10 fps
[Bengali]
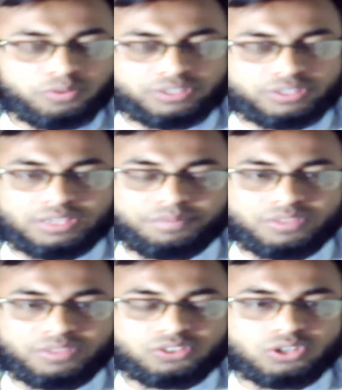পড়ে যায়
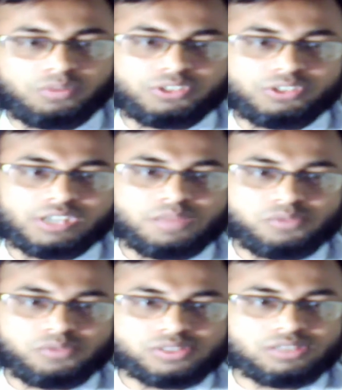সমস্যায়
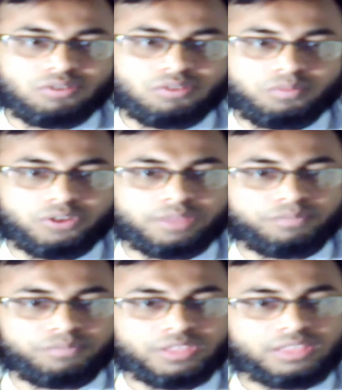পড়ে যাওয়ার পরে
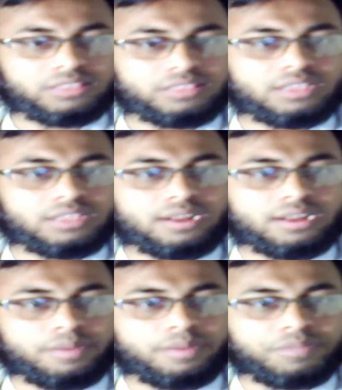তারা
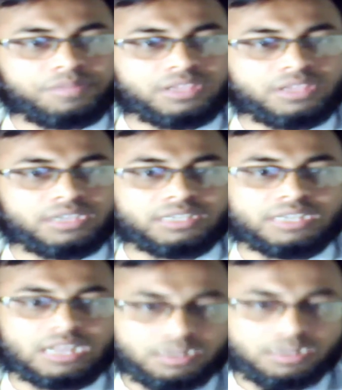এটাকে
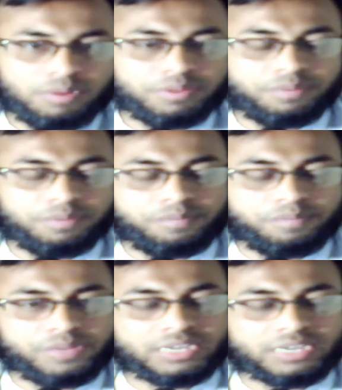নানাভাবে ব্যাখ্যা
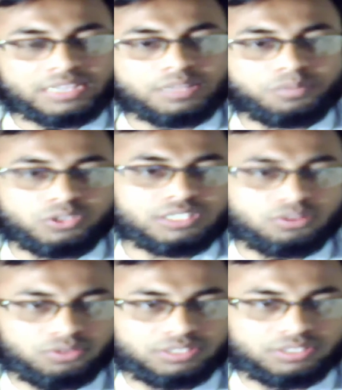দিয়ে প্রতিষ্ঠিত
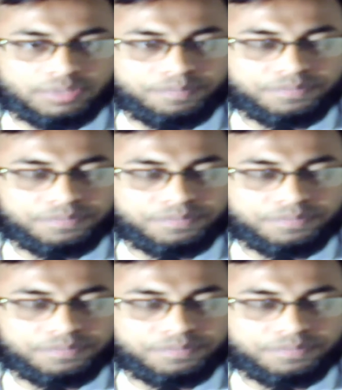করতে চায়